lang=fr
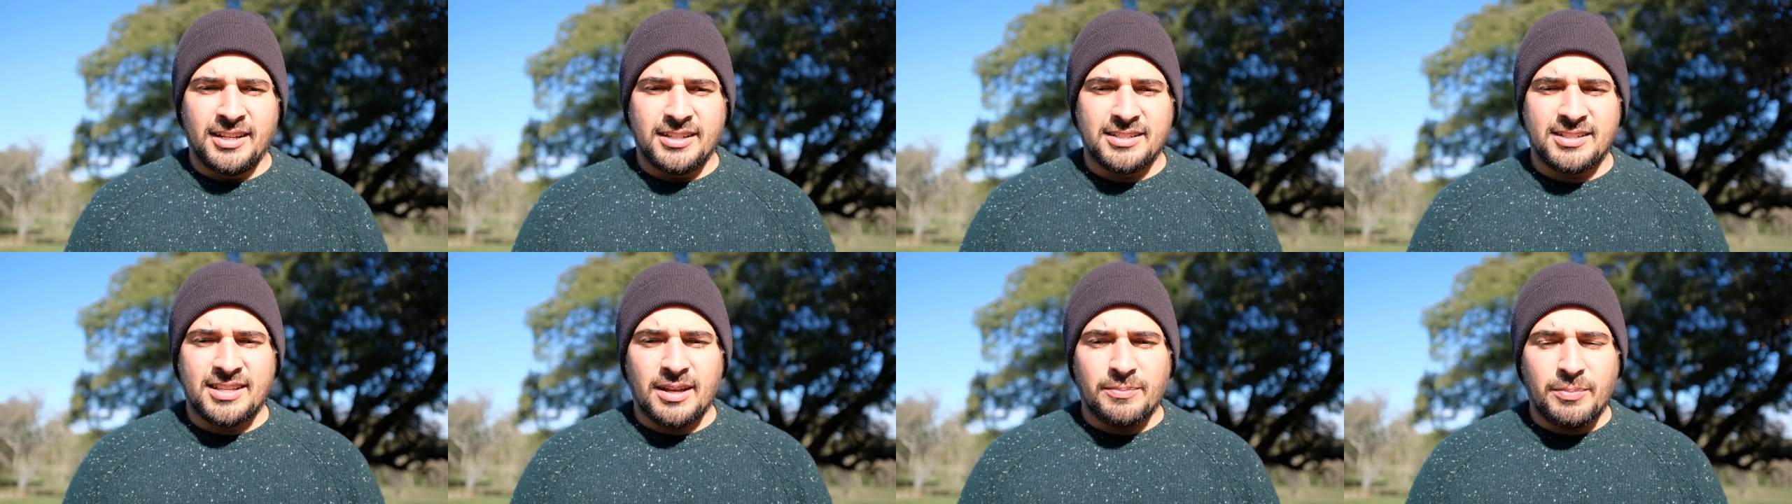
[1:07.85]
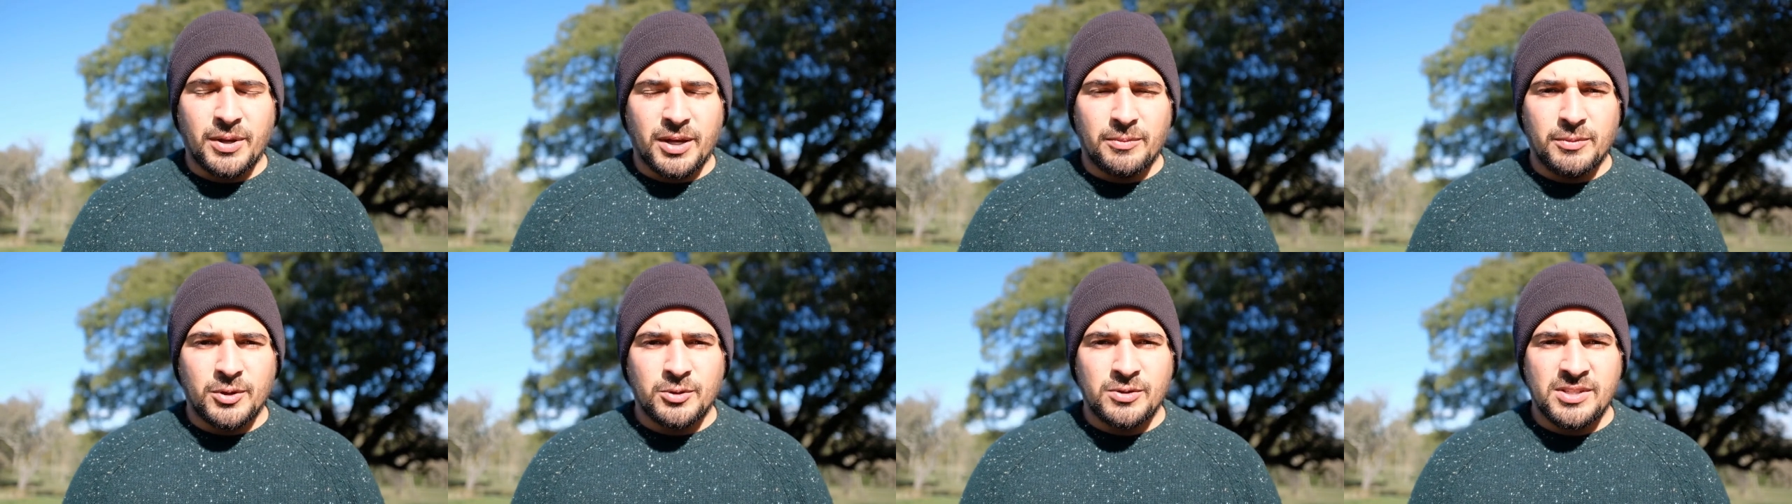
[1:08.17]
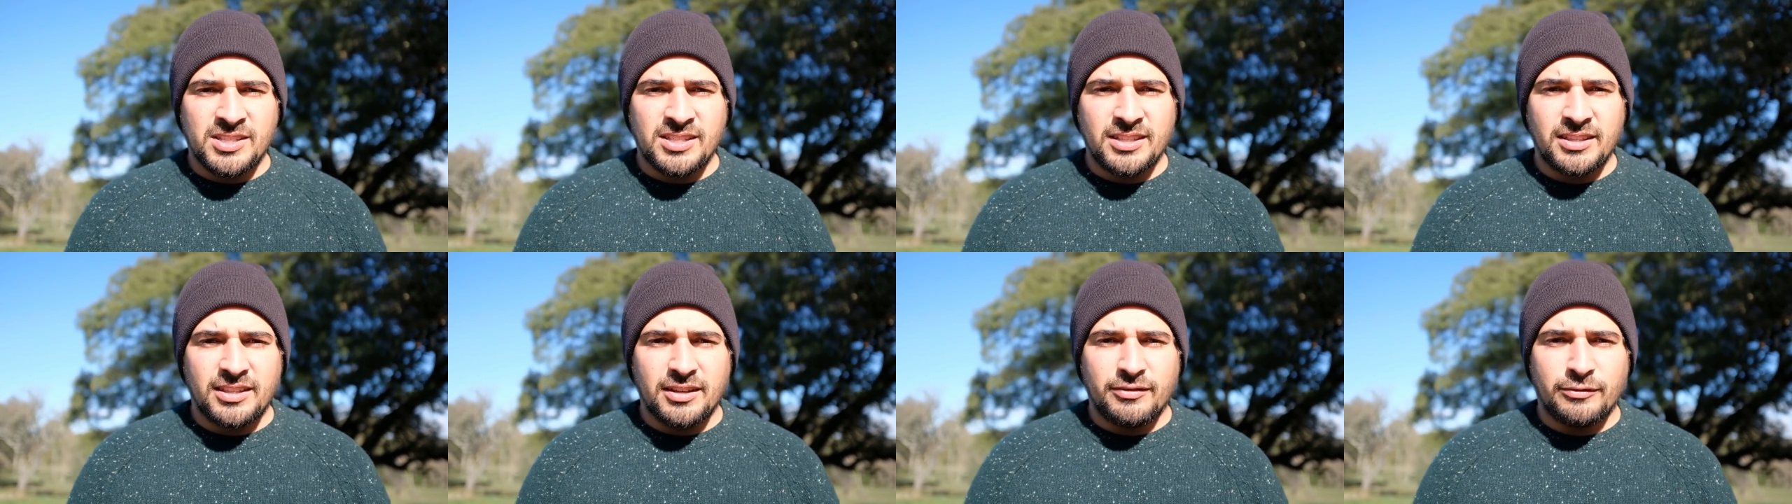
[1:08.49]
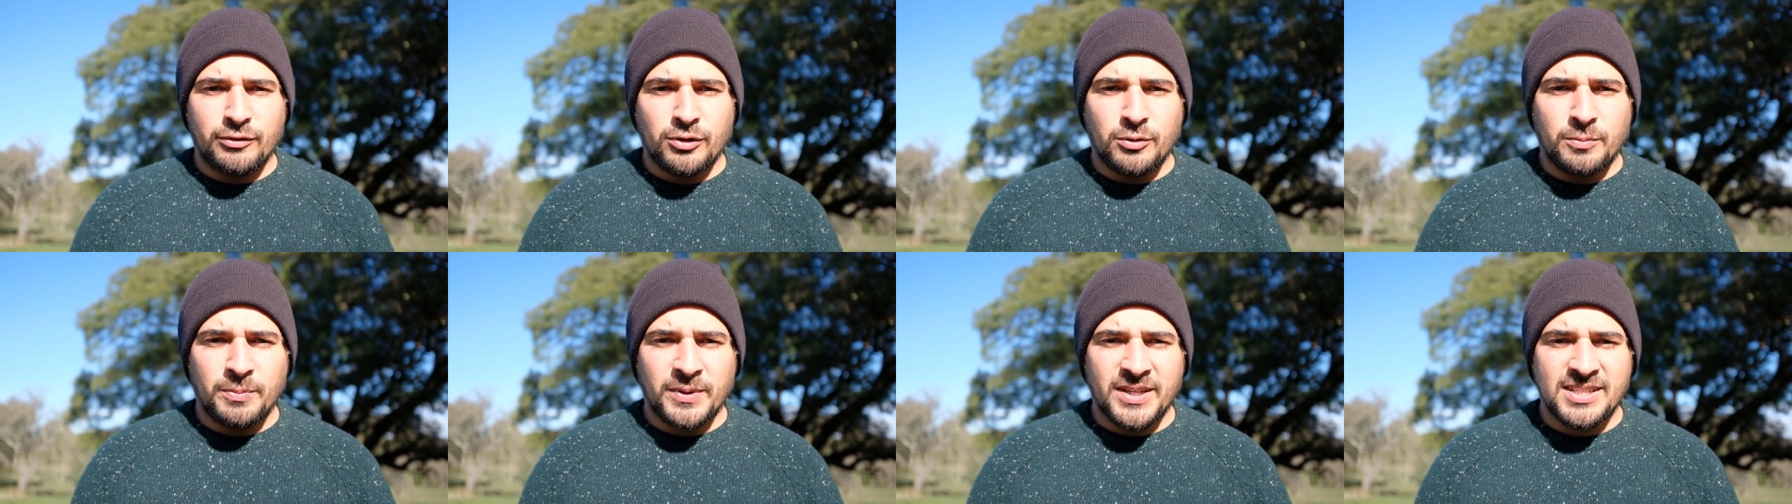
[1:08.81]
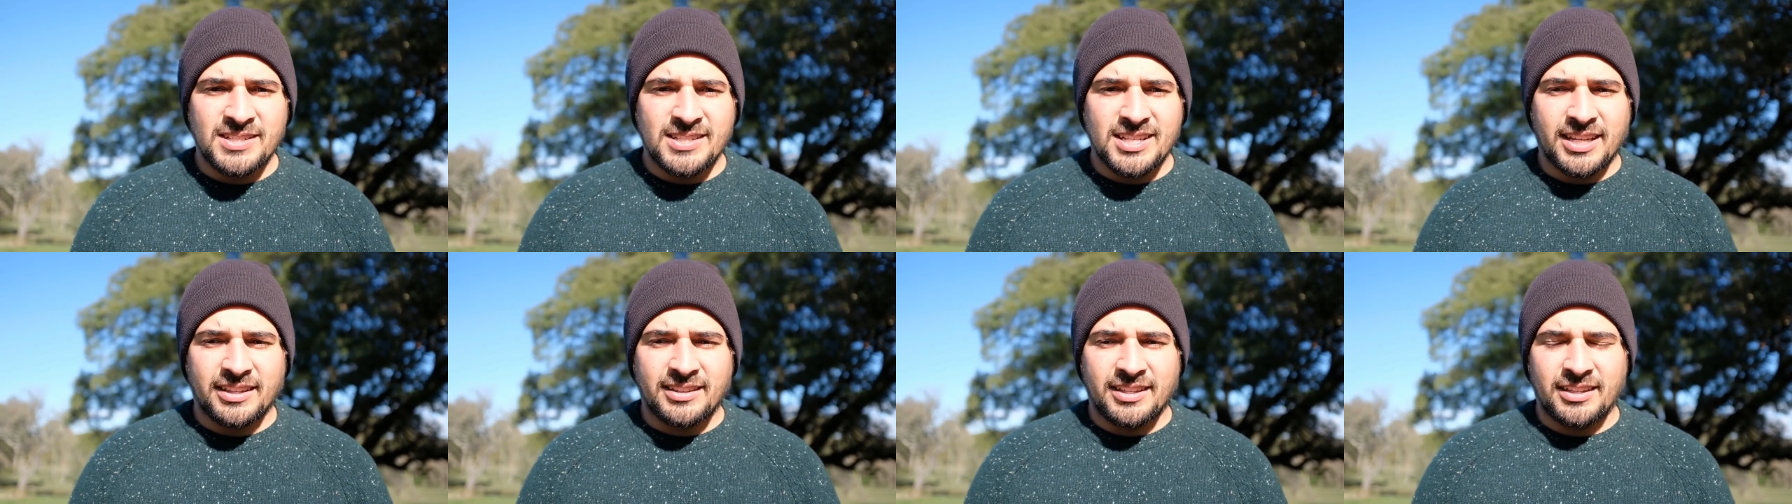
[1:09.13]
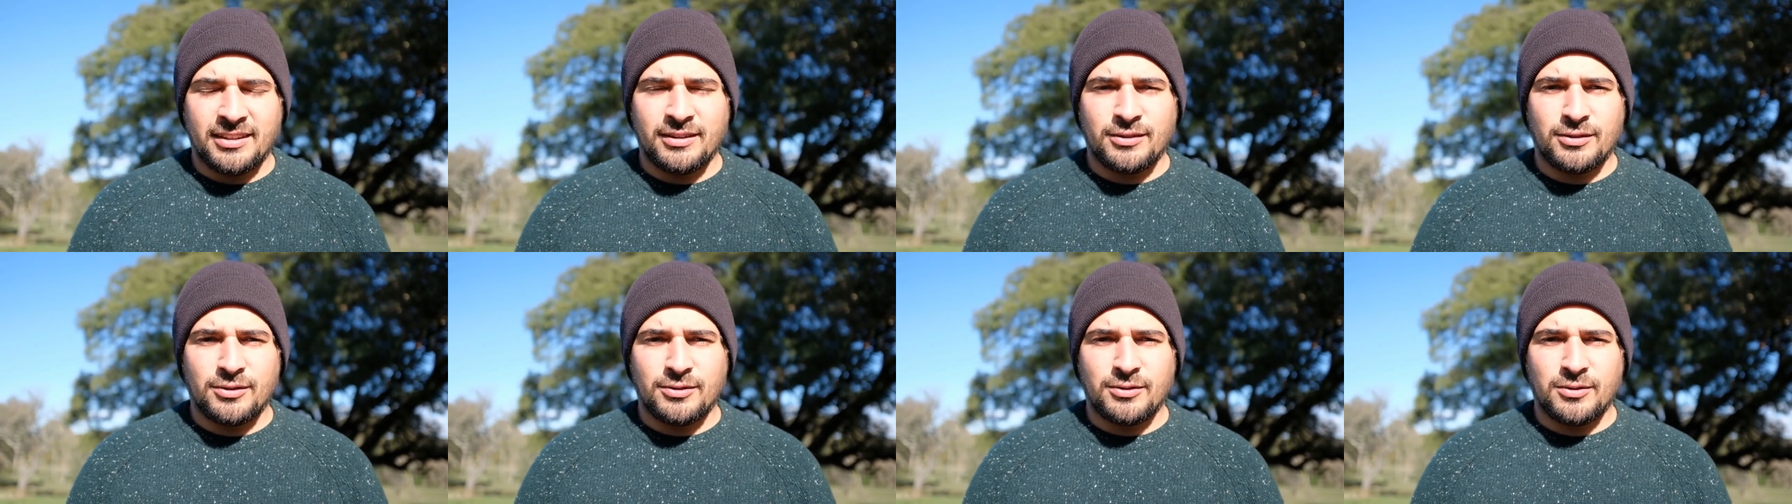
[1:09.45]
Ça permet aussi de développer
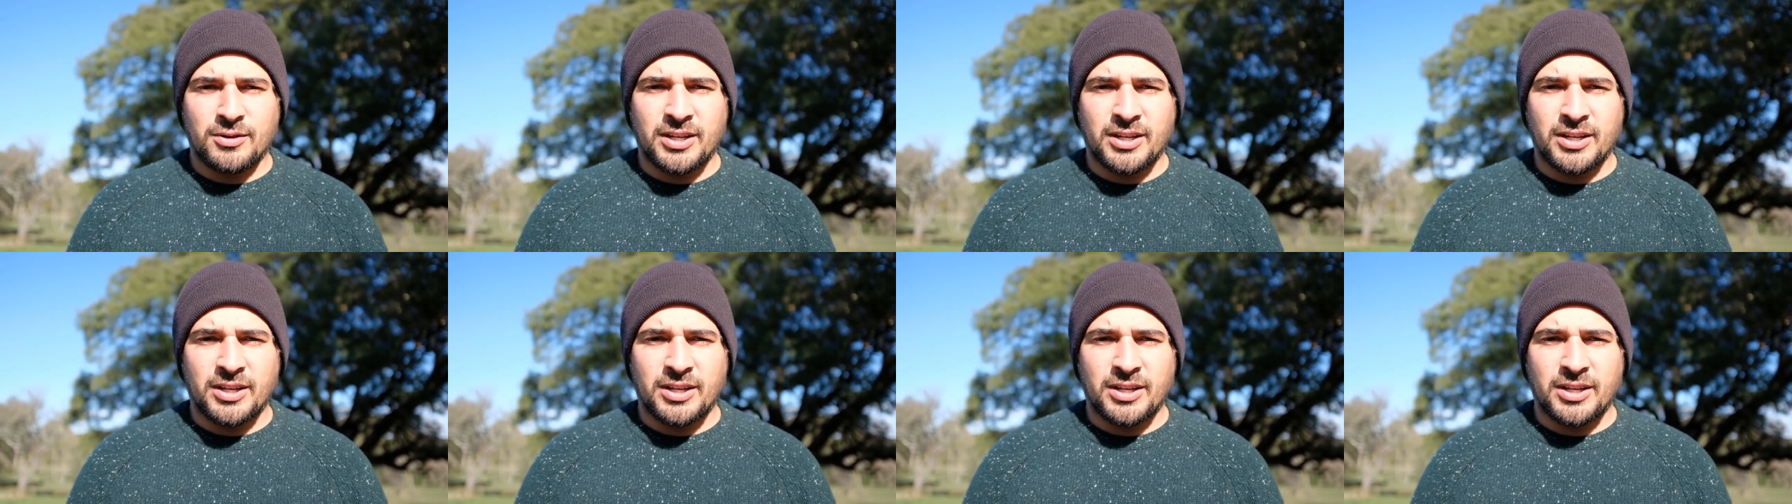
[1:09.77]
certaines de